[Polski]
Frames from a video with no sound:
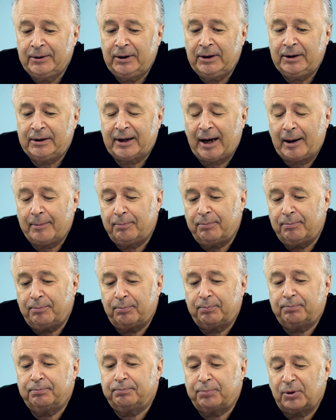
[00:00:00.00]
I ta
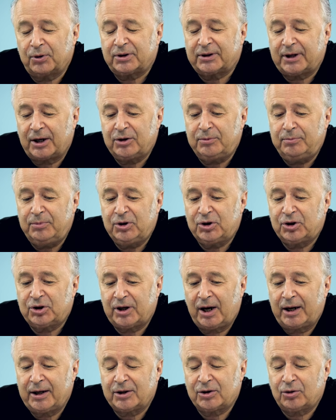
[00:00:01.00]
Postać
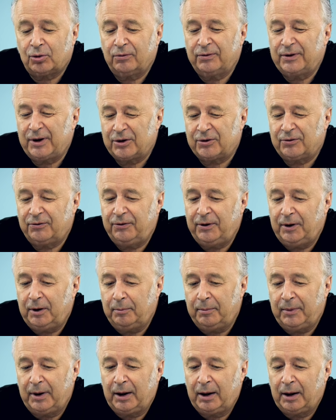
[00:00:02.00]
mistrza jest również w
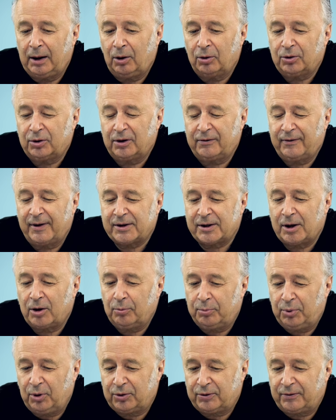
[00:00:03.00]
filmie.
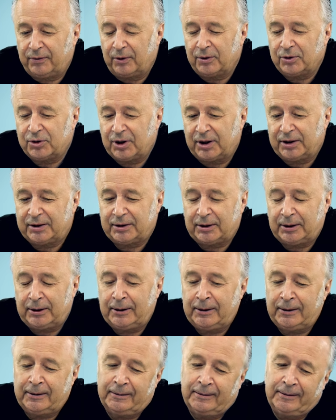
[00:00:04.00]
Odtwarzają Piotr
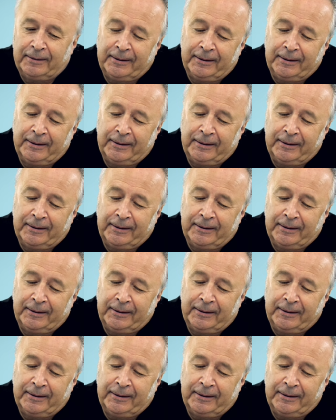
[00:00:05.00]
Franceski.